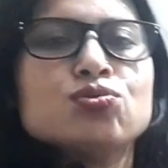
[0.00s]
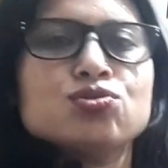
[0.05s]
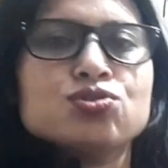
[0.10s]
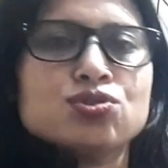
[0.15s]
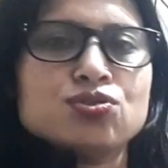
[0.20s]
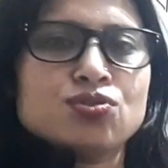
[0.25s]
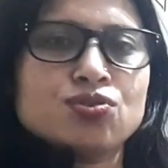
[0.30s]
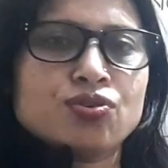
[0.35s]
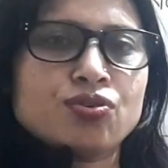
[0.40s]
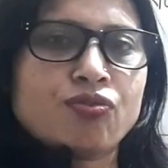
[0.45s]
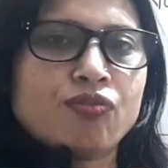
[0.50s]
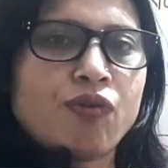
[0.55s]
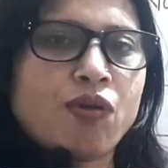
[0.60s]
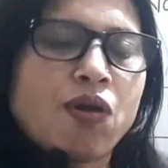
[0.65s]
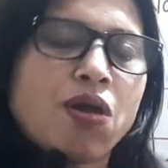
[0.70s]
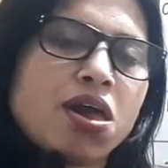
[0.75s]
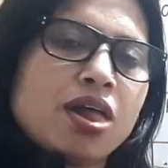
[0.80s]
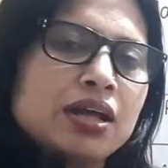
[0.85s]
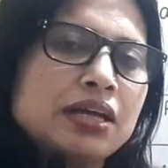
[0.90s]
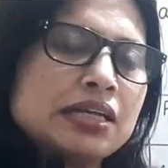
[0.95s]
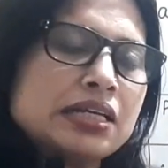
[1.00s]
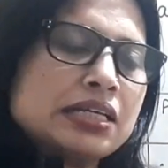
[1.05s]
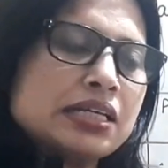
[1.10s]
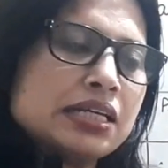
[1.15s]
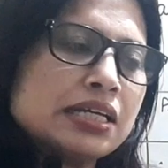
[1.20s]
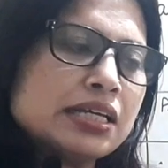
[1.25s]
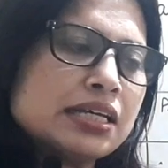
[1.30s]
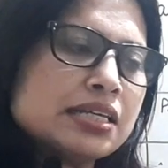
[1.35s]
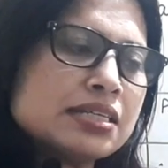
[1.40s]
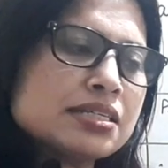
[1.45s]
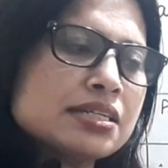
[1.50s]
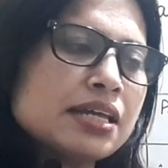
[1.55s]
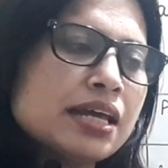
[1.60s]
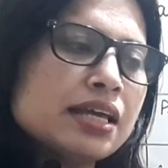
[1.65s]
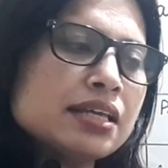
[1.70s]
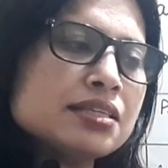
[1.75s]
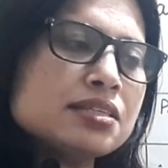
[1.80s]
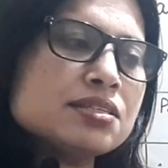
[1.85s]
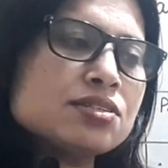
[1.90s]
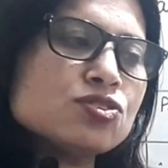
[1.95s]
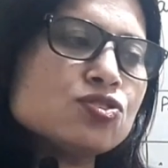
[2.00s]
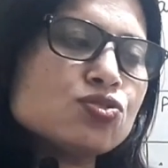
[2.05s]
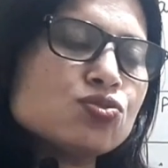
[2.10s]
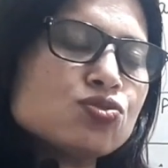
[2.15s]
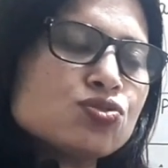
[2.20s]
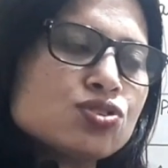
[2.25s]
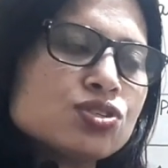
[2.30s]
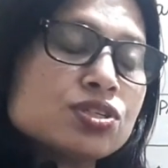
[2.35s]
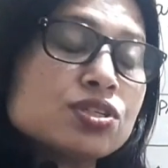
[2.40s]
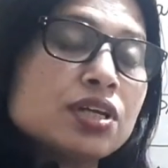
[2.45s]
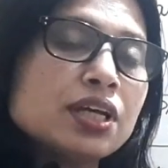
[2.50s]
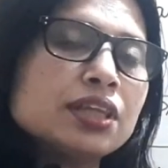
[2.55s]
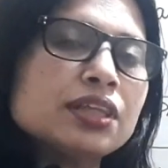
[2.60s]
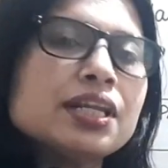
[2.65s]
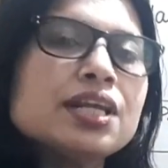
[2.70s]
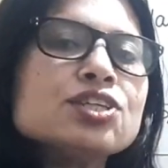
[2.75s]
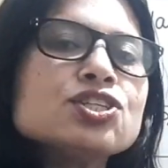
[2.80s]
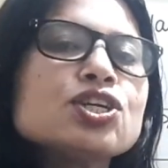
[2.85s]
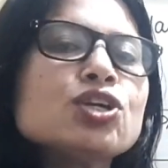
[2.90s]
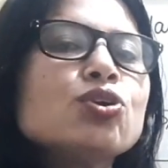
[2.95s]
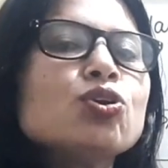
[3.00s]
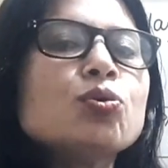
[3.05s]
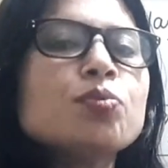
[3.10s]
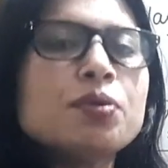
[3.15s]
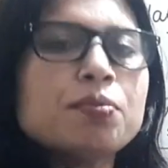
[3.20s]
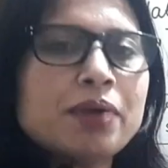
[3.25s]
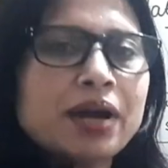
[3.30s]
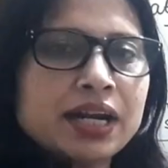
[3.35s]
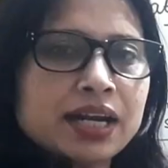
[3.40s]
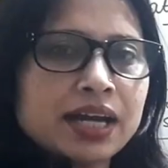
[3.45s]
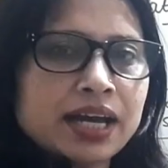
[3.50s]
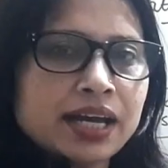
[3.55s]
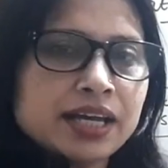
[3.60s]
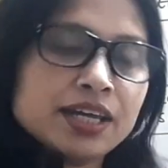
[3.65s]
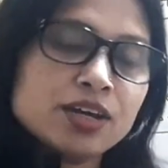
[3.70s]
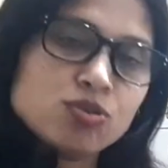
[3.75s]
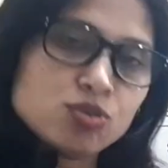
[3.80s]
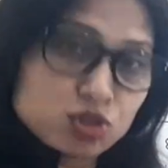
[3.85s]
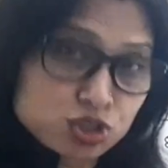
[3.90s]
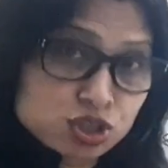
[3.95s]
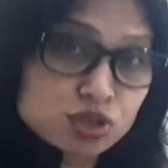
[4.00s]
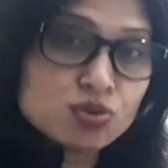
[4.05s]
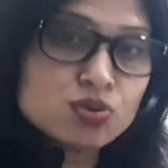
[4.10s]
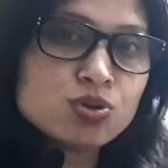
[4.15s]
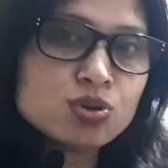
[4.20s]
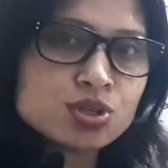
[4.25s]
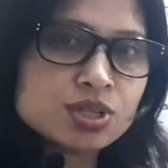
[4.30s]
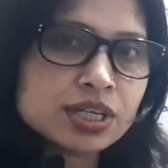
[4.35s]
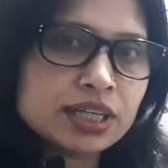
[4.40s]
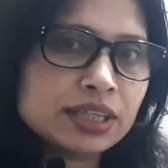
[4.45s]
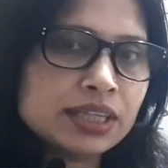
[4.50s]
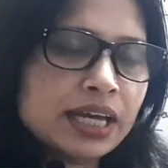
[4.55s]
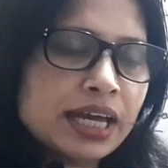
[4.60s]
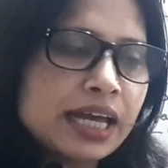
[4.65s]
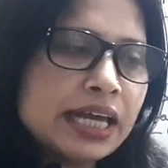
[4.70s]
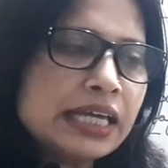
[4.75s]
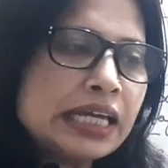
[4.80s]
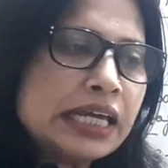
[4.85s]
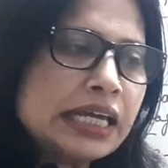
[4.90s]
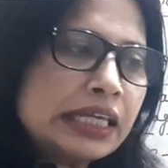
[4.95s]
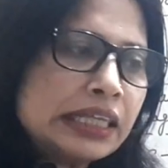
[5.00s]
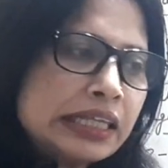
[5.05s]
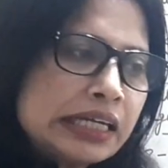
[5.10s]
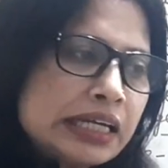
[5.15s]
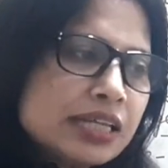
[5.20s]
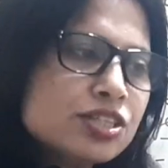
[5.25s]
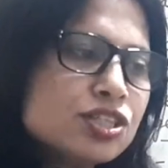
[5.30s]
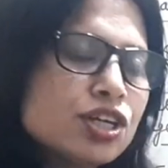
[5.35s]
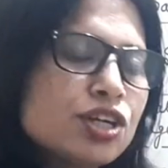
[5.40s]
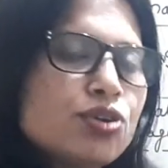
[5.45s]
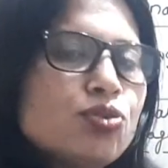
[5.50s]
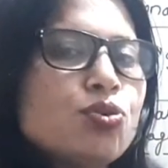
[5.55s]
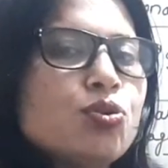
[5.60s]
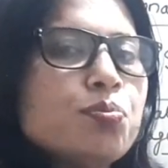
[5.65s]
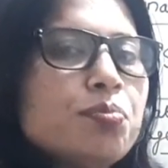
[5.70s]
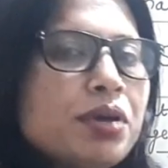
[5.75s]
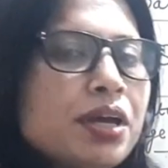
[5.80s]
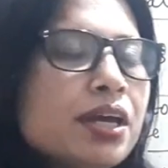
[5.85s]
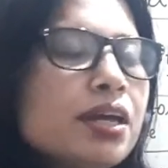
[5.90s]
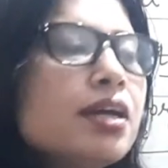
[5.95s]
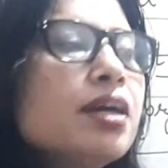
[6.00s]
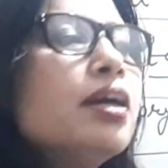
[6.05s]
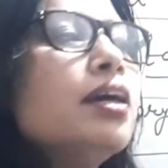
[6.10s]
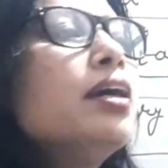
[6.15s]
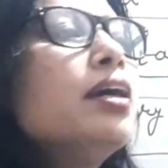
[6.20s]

टू जीरो इसने कितने चरणों में बांटा है ये क्वेश्चन हो सकता है कि कितने चरणों में